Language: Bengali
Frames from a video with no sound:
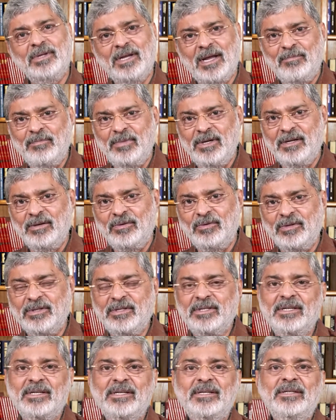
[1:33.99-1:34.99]
গ্যাম্বলিং
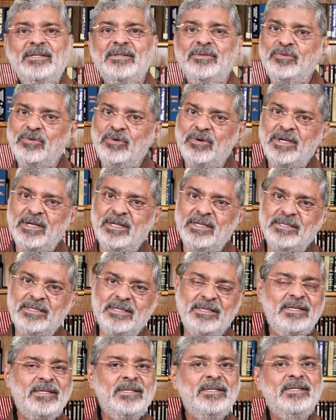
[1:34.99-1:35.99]
করছে জুয়ো
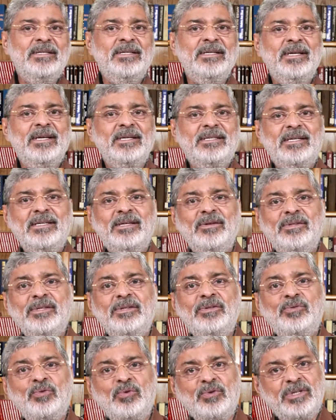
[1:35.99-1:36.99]
খেলছে সেটা
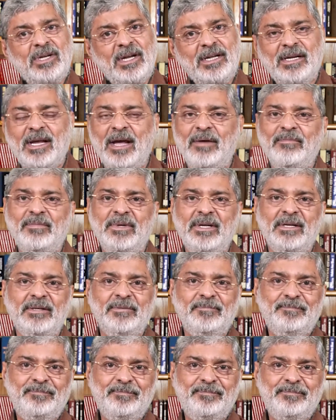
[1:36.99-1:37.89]
হচ্ছে সোশ্যাল গ্যাম্বলিং